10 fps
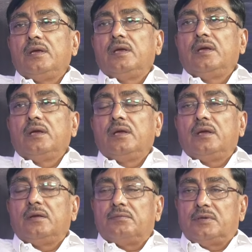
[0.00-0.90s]
ఈ
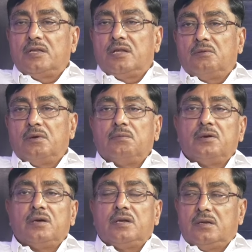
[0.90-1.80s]

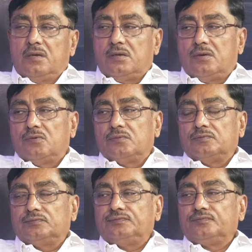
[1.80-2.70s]
చంద్రబాబు గారి అరెస్టు
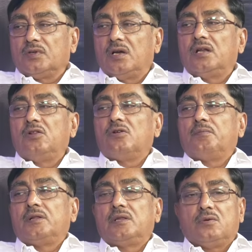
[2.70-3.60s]
అన్నది ఒక
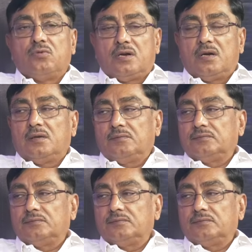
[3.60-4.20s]
పెద్ద కుట్ర